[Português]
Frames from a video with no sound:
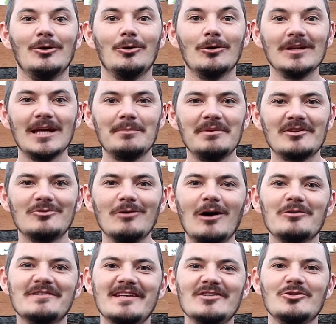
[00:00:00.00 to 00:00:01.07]
Olá
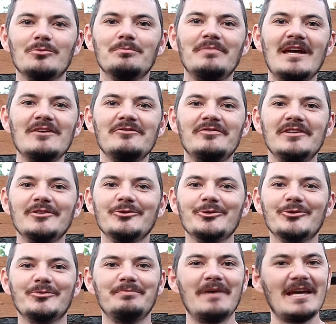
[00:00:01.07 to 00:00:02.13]
pessoal, sejam
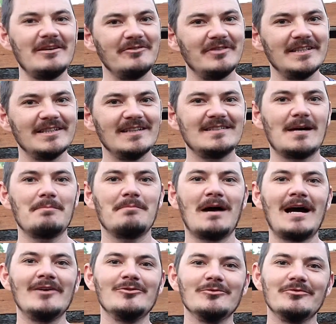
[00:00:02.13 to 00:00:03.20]
bem-vindos, bem-vindas a
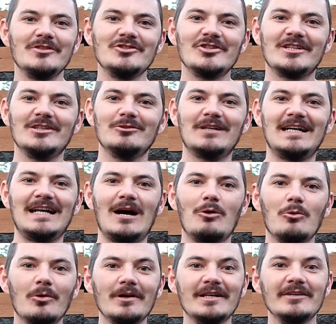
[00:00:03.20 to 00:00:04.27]
mais um vídeo aqui no
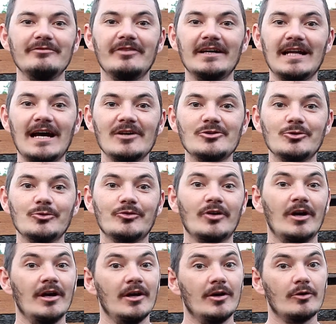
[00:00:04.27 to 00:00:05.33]
canal Orque Fanáticos.
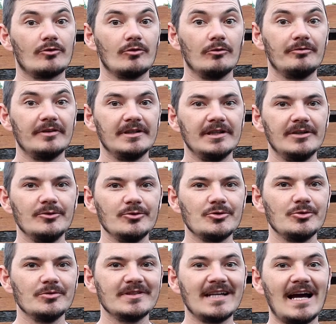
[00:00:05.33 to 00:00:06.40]
Eu sou Fernando
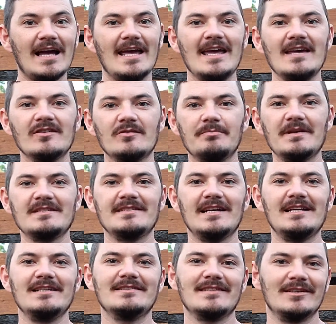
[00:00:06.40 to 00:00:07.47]
Chusca,
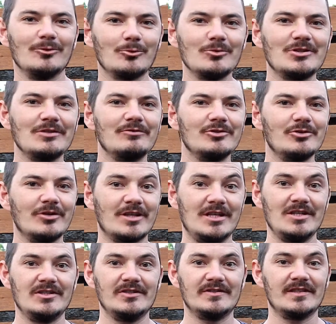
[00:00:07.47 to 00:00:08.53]
especialista no cultivo de
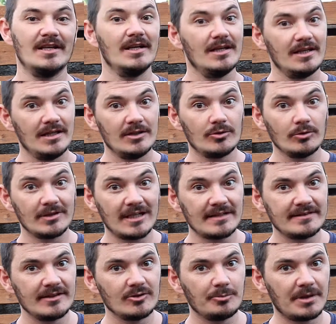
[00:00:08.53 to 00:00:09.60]
orquídeas, e tô
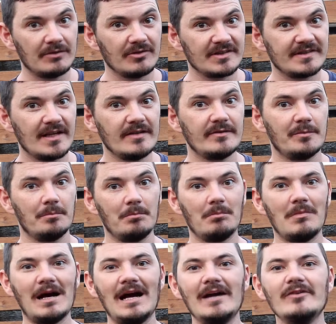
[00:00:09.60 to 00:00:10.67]
trazendo para vocês
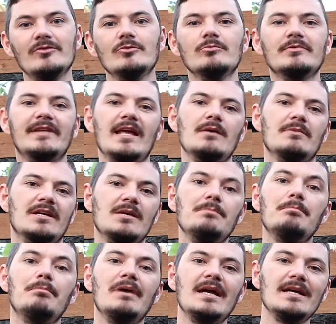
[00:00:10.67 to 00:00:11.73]
mais um tema aqui
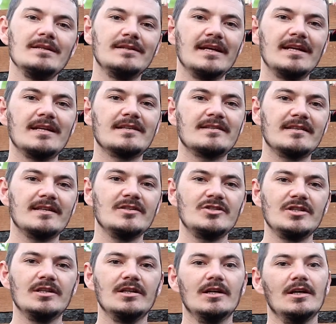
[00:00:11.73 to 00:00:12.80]
bem interessante